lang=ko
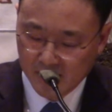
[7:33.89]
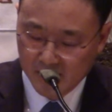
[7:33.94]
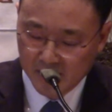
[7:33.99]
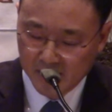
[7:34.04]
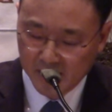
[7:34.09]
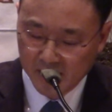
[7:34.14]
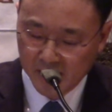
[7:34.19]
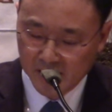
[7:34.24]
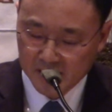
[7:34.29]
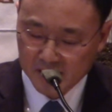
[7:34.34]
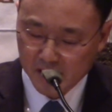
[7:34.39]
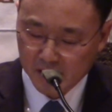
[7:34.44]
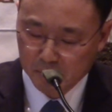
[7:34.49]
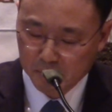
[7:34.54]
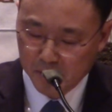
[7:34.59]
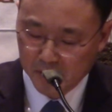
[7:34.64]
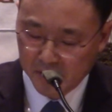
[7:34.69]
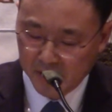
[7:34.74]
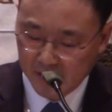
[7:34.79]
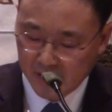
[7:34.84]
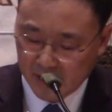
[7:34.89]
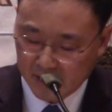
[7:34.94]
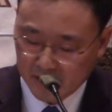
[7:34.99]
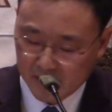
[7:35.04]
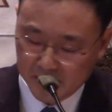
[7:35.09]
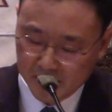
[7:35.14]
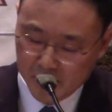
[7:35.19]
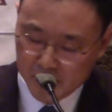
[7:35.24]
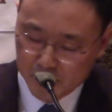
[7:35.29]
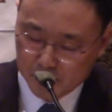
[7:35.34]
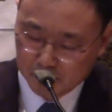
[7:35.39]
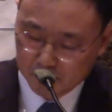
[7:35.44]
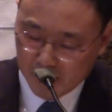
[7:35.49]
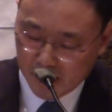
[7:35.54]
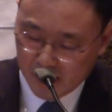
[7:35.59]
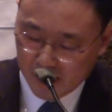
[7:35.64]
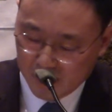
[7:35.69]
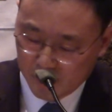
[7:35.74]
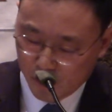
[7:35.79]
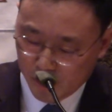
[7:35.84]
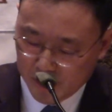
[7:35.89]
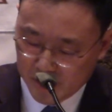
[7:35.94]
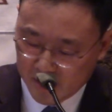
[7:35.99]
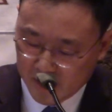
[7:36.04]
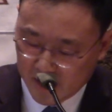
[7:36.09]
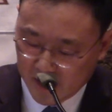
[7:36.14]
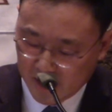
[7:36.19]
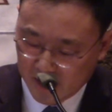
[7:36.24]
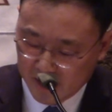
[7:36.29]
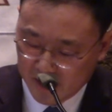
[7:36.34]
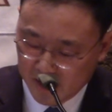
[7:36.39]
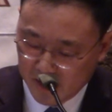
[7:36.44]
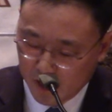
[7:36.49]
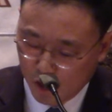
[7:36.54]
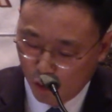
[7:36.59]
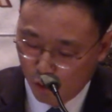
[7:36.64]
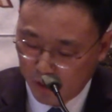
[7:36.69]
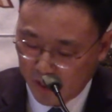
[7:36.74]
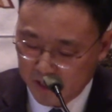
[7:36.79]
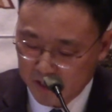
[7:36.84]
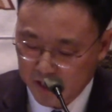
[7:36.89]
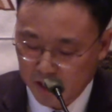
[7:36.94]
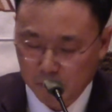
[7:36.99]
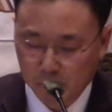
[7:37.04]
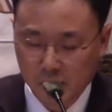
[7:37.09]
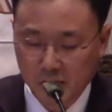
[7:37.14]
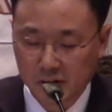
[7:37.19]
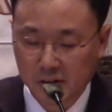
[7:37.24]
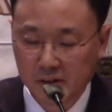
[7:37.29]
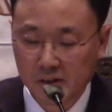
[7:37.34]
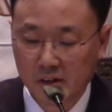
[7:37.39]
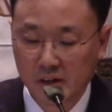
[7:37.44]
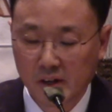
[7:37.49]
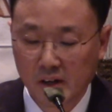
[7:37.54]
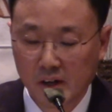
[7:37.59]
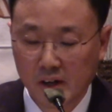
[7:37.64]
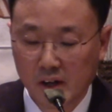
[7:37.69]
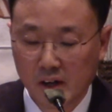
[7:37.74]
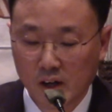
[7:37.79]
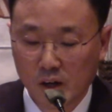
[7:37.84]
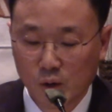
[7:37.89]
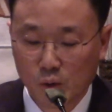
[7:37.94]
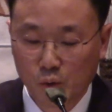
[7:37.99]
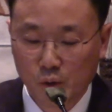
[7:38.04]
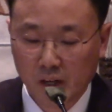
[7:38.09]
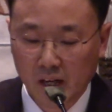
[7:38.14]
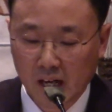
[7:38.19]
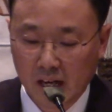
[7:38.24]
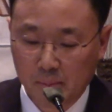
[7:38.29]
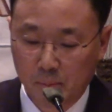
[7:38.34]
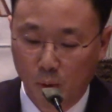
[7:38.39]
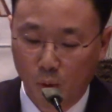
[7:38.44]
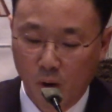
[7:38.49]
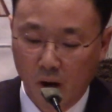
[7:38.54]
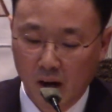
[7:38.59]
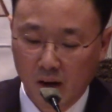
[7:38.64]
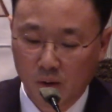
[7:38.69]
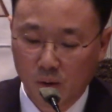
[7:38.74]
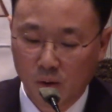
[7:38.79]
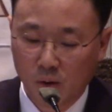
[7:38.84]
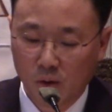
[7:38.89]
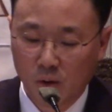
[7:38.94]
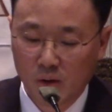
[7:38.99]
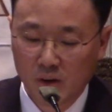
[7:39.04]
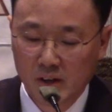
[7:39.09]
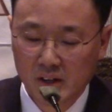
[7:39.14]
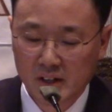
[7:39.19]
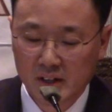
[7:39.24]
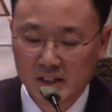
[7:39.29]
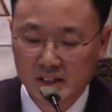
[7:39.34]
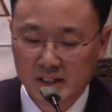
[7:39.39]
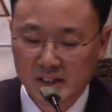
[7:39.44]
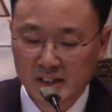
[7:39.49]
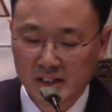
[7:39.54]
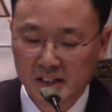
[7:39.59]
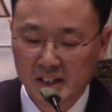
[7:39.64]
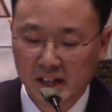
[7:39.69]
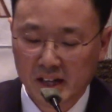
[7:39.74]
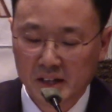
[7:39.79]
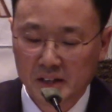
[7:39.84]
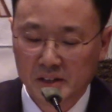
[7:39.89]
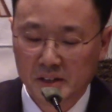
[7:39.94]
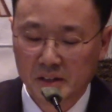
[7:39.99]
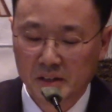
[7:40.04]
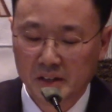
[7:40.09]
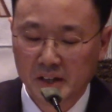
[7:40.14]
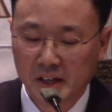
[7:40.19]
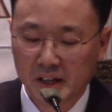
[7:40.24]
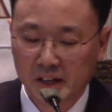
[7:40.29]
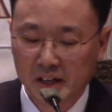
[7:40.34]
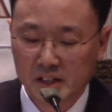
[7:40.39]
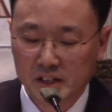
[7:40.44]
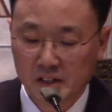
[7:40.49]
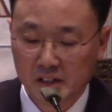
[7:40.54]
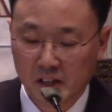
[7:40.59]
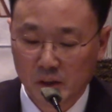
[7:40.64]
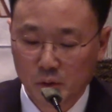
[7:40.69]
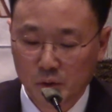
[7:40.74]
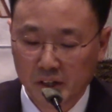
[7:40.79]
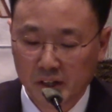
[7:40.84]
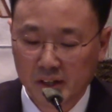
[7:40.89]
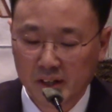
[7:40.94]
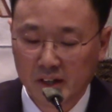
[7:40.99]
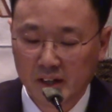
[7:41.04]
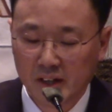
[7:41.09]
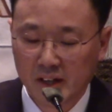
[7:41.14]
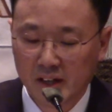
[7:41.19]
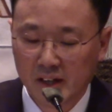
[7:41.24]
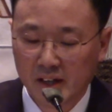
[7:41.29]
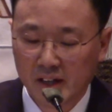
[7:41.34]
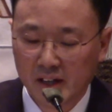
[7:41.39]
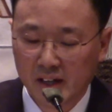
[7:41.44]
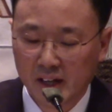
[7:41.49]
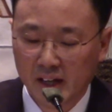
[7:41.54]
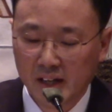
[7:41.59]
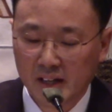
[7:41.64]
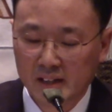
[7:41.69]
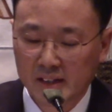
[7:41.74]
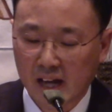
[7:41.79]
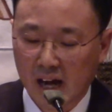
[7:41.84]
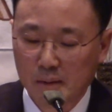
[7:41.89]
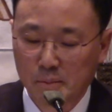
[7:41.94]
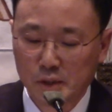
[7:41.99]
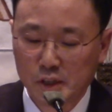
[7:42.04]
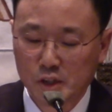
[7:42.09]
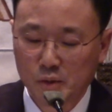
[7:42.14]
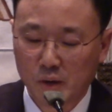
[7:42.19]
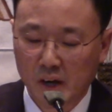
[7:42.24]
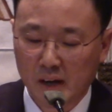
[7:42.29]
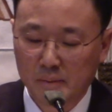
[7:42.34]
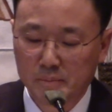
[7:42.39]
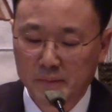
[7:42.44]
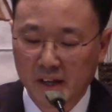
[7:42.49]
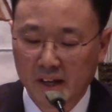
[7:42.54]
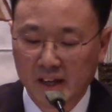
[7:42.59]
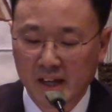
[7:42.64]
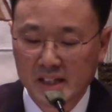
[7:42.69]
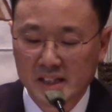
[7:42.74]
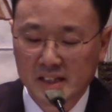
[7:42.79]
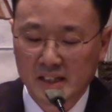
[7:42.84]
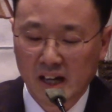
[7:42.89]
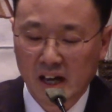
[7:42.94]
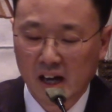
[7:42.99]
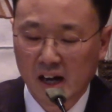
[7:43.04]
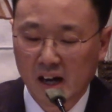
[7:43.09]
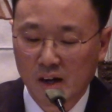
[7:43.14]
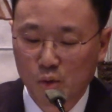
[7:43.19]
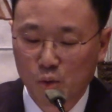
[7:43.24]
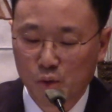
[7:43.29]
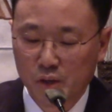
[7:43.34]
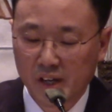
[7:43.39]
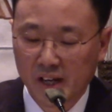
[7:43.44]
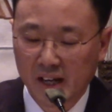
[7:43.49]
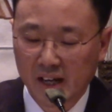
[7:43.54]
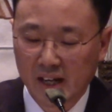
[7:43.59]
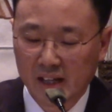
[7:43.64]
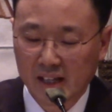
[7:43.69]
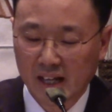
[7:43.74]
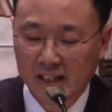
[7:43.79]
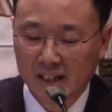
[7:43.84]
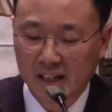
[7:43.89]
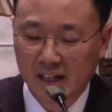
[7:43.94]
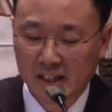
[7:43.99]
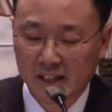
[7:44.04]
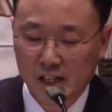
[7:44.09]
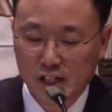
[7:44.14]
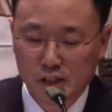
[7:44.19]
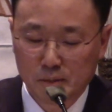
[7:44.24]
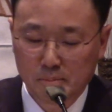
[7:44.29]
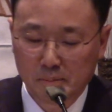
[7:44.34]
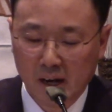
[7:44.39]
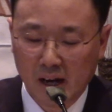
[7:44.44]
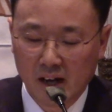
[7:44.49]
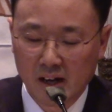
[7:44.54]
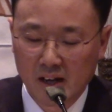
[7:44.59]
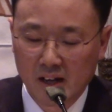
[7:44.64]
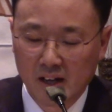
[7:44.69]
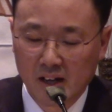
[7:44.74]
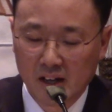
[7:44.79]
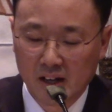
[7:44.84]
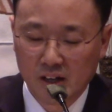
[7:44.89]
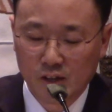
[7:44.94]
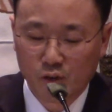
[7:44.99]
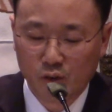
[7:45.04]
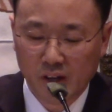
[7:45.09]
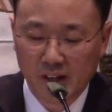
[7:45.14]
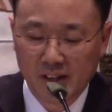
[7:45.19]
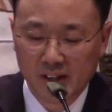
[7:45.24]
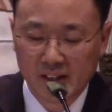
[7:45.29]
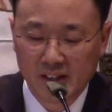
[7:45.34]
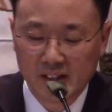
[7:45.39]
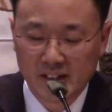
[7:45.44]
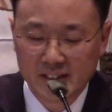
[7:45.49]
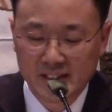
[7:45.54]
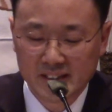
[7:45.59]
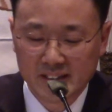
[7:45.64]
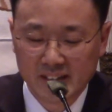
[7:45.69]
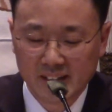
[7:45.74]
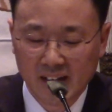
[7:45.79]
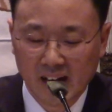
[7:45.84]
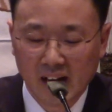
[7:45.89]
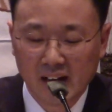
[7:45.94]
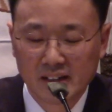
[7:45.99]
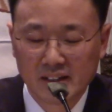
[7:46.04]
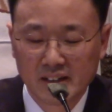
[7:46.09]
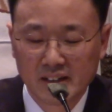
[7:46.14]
이 생명이 나타내신 바 된지라 이 영원한 생명을 우리가 보았고 증언하여 너에게 전하노니 이는 아버지와 함께 계시다가 우리에게 나타내신 바 된 이시니라.